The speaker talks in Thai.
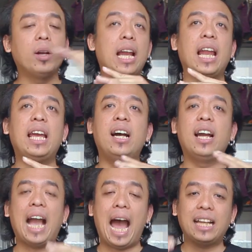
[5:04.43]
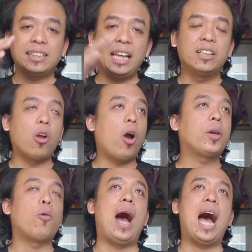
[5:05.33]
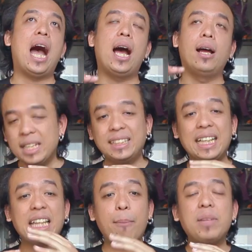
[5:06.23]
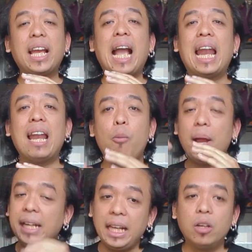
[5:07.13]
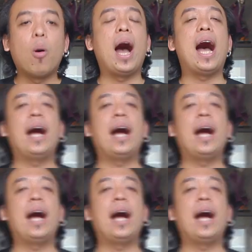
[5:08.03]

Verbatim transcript: นอะไรเอ่ยคัตติ้งน้อยกว่า สเต็ปในการเล่าแม่งนิ่งกว่า